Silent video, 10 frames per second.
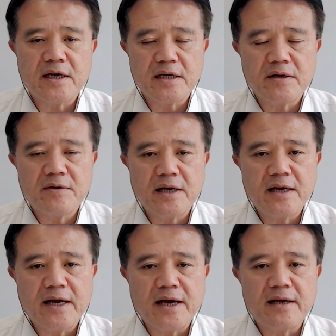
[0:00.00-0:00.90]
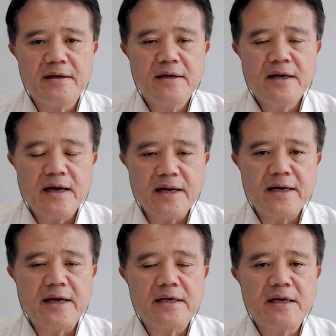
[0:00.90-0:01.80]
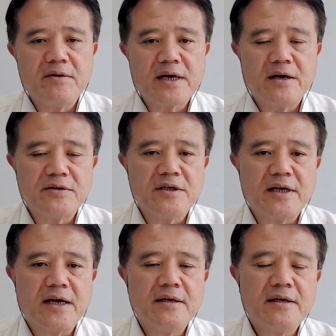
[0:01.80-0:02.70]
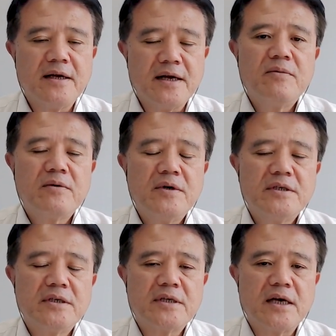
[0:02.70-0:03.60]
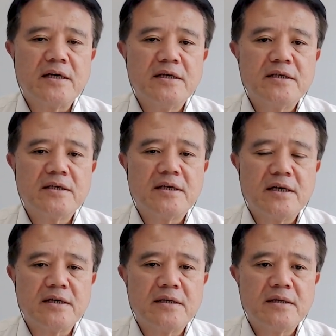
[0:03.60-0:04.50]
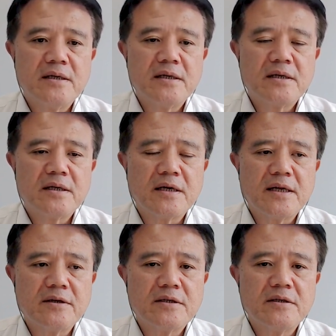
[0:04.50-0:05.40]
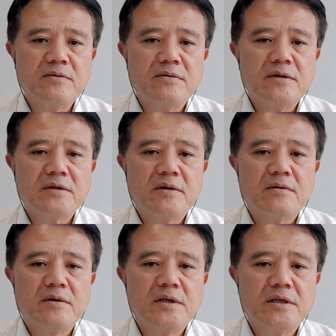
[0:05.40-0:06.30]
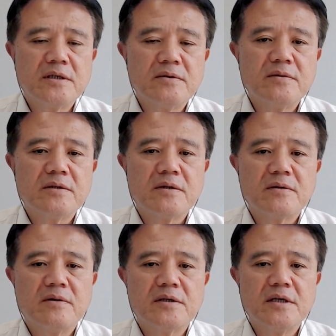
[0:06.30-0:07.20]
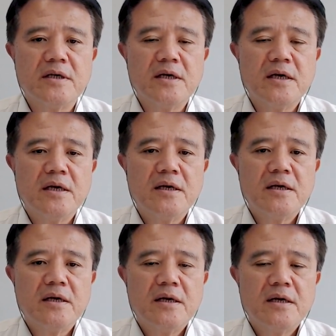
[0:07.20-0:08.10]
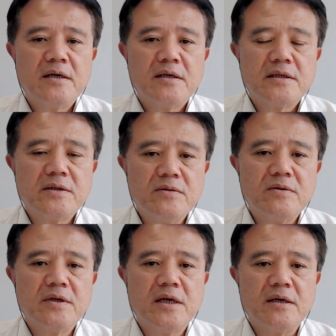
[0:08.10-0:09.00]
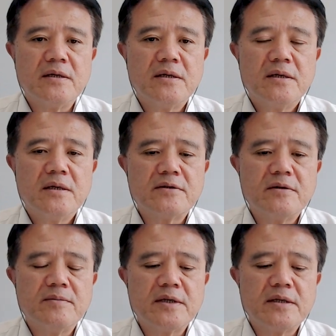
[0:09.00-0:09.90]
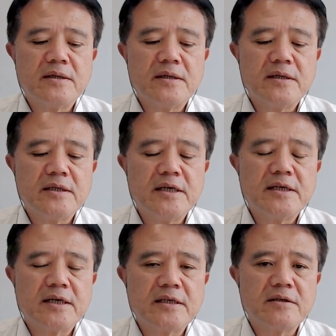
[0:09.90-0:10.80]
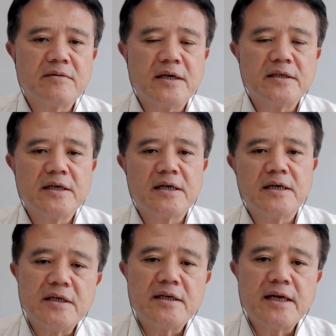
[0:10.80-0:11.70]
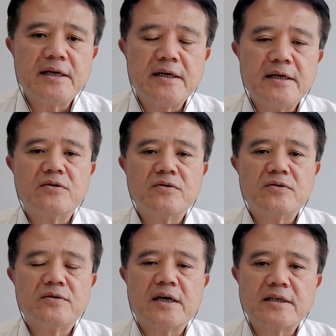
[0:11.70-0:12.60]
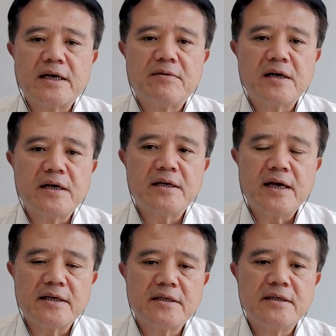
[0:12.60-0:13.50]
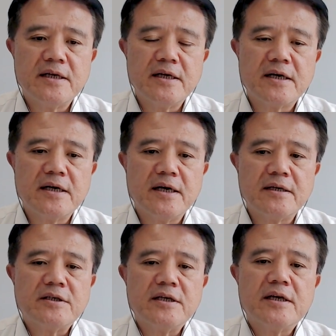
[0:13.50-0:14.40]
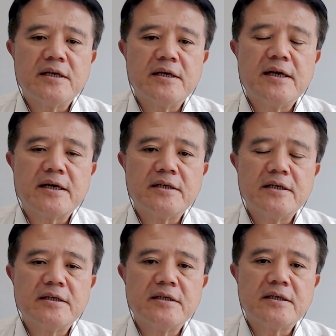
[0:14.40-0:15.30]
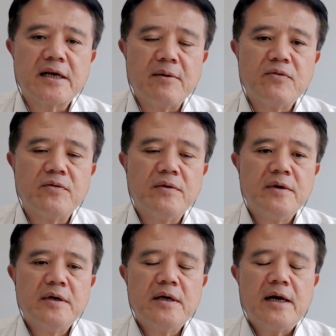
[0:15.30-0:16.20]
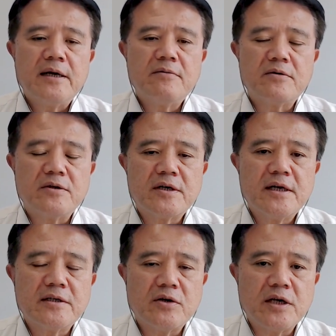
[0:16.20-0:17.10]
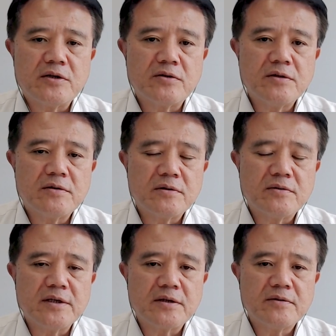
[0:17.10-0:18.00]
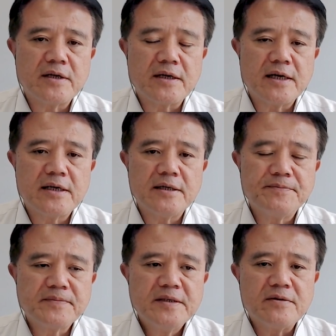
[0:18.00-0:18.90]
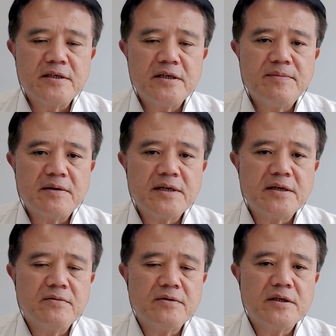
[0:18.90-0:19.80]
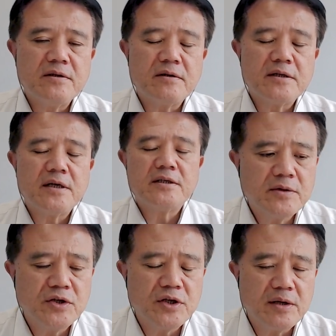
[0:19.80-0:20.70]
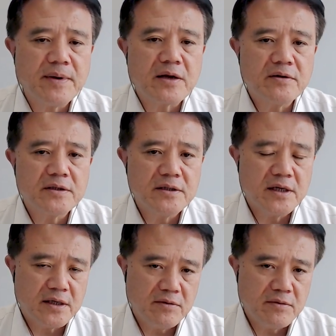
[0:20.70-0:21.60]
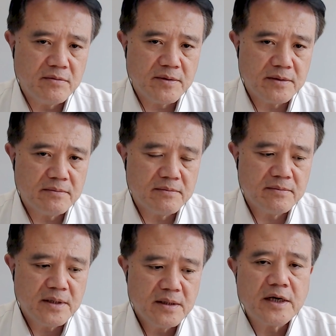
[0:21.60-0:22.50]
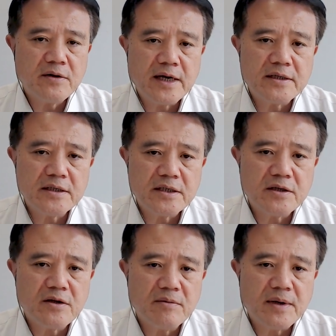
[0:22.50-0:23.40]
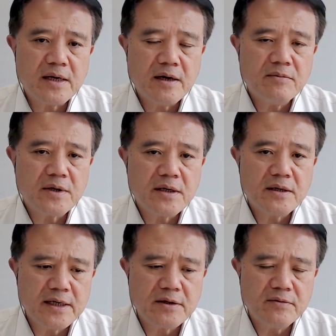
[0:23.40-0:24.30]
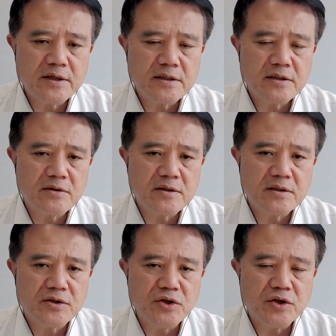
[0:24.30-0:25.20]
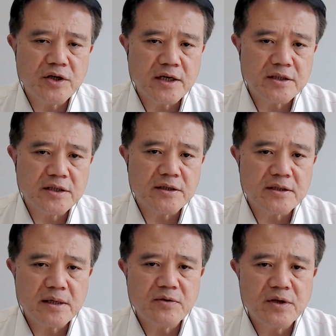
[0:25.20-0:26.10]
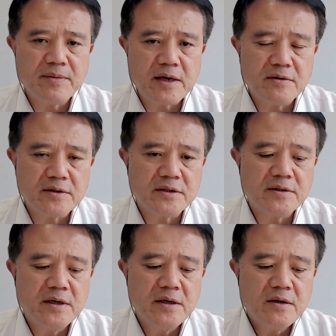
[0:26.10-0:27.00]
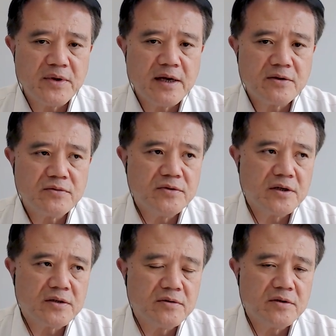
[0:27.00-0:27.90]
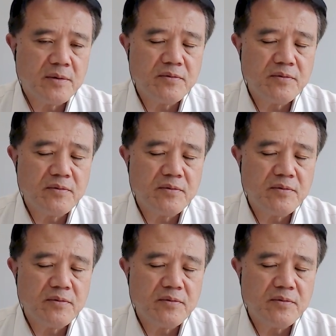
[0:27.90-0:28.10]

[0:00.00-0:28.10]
去了，一定会来拿，来拿一定会靠近啊。不过一直等，一直等，等到十五分钟过去，十分钟过去，十五分了。那时候我们现场的指挥官是一个行大机动组组长张万根，他是一个很有经验的那个刑事干部。那我就跟他走，走，走，组长组长那个歹徒的细胞在你附近哦，差不多距离一百公尺而已。因为我们组长有拿一支行刀嘛，啊，我们看那个位置就是距离很近，差不多一百公尺。发话的位置